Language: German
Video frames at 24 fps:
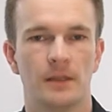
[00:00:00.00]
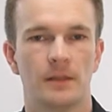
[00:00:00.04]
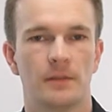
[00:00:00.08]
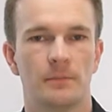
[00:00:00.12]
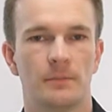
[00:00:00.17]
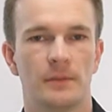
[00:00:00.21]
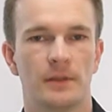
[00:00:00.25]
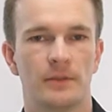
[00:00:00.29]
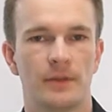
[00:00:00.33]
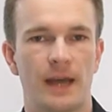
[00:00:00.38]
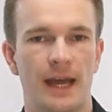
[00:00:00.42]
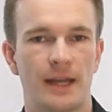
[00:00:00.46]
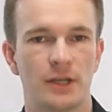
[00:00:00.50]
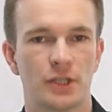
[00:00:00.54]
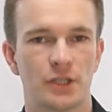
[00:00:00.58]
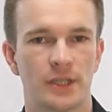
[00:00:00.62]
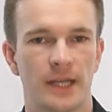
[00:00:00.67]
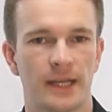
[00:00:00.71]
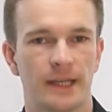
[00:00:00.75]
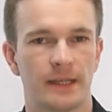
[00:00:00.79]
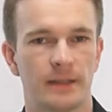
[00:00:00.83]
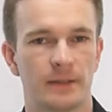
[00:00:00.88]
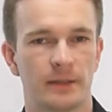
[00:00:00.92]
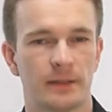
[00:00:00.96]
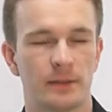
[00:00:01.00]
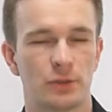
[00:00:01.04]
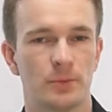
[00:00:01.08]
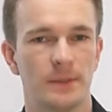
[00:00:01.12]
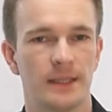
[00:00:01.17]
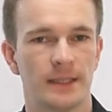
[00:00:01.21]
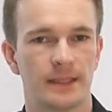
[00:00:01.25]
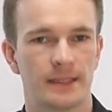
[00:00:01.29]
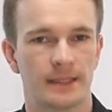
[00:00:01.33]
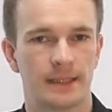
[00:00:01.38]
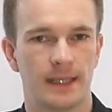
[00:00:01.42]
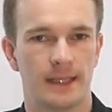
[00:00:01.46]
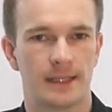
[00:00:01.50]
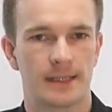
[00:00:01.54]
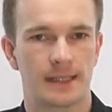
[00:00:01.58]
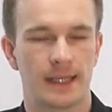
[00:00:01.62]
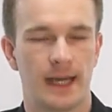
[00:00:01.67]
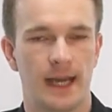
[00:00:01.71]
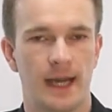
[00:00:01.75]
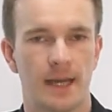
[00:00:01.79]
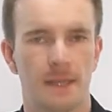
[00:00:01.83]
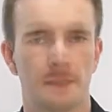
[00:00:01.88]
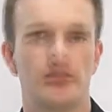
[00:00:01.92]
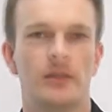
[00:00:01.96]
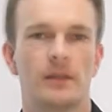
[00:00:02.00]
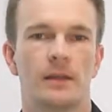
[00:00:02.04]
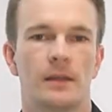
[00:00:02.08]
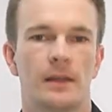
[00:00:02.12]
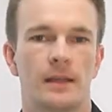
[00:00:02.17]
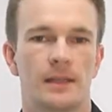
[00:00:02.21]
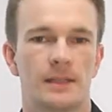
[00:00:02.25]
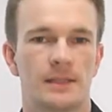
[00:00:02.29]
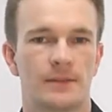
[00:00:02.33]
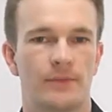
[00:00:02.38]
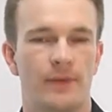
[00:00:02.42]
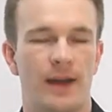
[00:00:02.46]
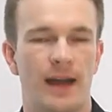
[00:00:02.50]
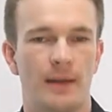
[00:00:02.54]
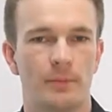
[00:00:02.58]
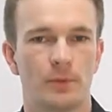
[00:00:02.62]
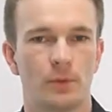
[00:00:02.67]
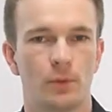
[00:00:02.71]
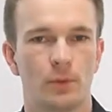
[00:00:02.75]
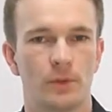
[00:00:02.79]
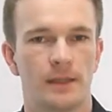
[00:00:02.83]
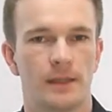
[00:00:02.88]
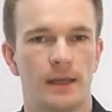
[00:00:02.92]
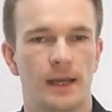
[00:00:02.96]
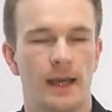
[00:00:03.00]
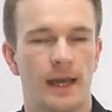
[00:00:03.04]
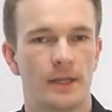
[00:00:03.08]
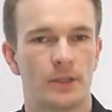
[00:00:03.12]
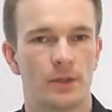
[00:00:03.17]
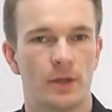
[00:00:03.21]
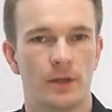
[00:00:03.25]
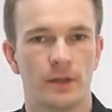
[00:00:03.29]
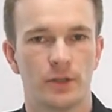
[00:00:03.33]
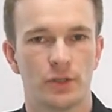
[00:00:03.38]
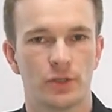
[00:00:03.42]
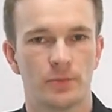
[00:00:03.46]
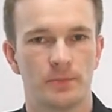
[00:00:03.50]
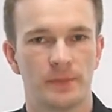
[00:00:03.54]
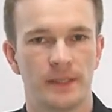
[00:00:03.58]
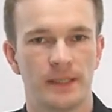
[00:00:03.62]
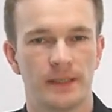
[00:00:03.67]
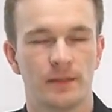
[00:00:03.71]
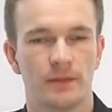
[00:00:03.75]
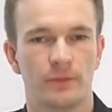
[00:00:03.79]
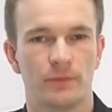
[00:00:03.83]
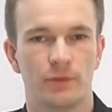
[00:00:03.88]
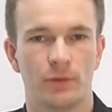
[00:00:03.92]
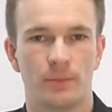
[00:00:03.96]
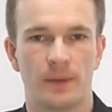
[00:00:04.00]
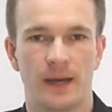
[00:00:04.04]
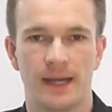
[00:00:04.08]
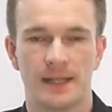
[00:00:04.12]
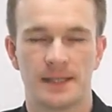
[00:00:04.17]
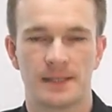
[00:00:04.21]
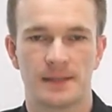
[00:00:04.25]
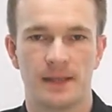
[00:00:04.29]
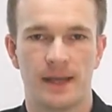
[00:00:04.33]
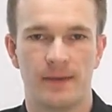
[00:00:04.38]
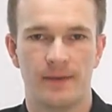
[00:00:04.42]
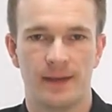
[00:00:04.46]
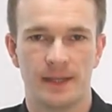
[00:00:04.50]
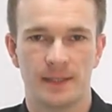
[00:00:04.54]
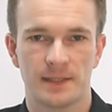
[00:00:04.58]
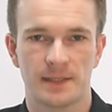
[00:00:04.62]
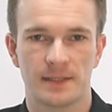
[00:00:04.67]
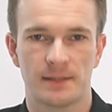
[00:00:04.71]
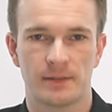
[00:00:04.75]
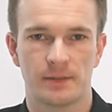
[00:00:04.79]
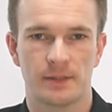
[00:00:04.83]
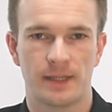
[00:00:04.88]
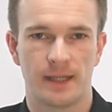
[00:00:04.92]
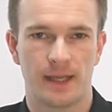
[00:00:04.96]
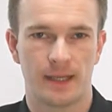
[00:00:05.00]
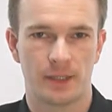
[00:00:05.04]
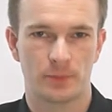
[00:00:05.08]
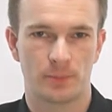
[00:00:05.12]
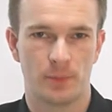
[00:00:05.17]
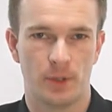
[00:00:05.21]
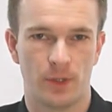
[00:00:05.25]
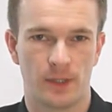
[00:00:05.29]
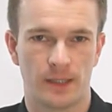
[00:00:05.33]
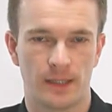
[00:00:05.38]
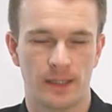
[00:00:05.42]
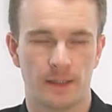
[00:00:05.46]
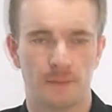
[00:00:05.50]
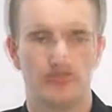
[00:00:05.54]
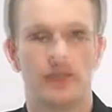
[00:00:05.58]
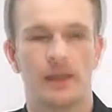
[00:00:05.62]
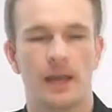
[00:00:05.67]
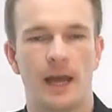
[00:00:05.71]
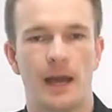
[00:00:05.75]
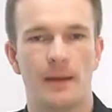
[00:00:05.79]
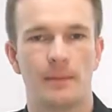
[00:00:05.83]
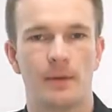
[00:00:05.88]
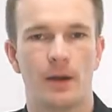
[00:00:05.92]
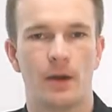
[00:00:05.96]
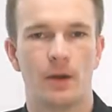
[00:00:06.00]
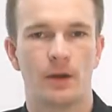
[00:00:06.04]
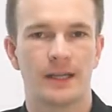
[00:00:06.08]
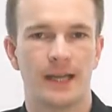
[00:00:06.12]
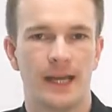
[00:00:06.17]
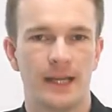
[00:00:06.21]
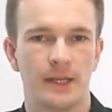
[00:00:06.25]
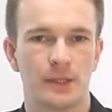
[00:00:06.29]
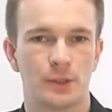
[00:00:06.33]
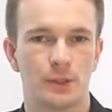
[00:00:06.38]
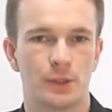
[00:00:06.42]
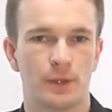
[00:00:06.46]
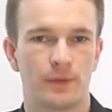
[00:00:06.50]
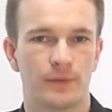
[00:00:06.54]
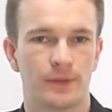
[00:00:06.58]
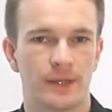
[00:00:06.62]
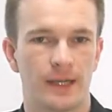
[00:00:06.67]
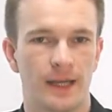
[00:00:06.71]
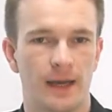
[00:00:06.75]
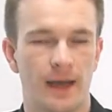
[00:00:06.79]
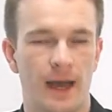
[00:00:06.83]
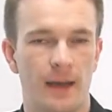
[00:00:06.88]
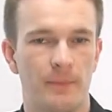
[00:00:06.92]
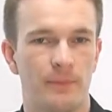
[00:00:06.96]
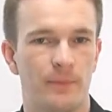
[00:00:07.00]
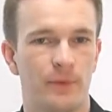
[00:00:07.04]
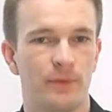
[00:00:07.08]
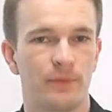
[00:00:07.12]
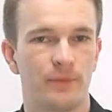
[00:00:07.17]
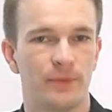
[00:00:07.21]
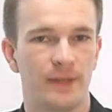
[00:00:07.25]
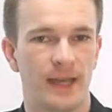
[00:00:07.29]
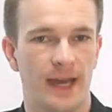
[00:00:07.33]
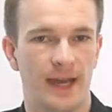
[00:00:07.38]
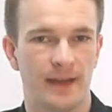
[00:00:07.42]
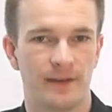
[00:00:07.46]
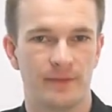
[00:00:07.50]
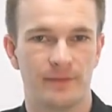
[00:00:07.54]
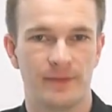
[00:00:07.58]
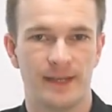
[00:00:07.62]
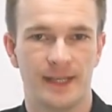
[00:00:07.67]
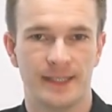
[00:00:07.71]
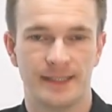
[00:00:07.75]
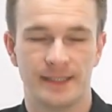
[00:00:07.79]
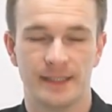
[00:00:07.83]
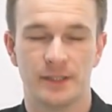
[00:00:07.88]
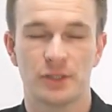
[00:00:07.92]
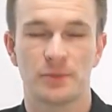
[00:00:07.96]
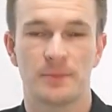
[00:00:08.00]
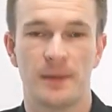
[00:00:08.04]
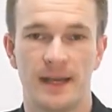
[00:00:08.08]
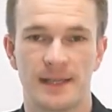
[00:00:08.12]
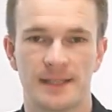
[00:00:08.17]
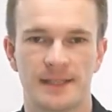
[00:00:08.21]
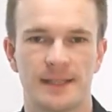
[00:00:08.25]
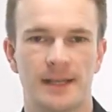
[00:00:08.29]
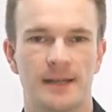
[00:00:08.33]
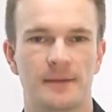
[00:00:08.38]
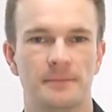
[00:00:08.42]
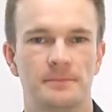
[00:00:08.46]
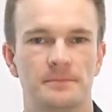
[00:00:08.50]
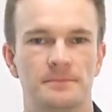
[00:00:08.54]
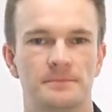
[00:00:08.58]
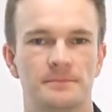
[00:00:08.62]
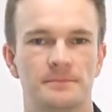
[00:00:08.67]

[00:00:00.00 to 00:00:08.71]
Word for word: mit ansteigendem Schwierigkeitsgrad ist Farbcode ein tolles Spiel für bereits erwachsene Trainingssportler. Aber auch kleine Tüftler ab fünf Jahren werden ihren Spaß haben